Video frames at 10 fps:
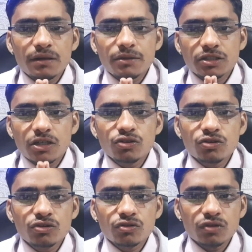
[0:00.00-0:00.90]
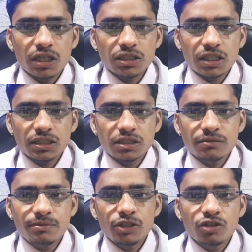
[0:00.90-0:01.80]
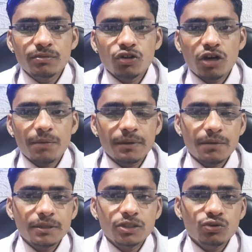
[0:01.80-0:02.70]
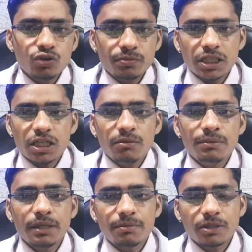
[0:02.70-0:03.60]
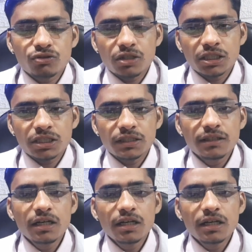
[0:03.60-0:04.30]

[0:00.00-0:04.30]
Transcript: नमस्कार दोस्तों स्वागत है आज के इस वीडियो में और आपके अपने यूट्यूब चैनल में भी आपका स्वागत है